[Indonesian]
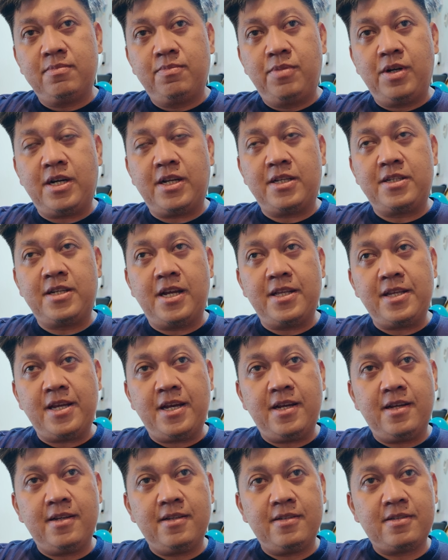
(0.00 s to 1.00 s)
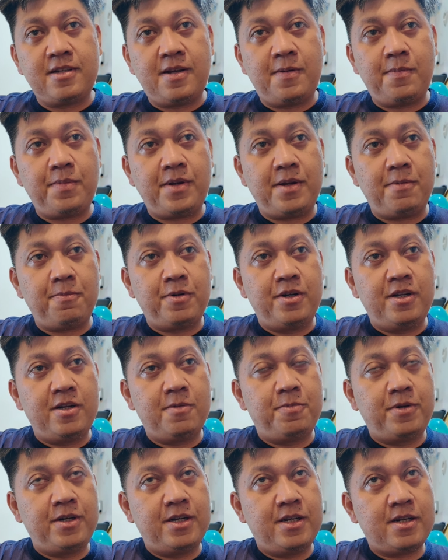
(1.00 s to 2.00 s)
bekerjanya sampai
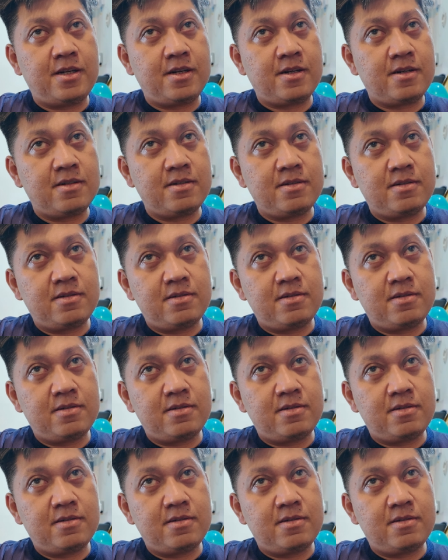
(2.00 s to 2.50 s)
benar-benar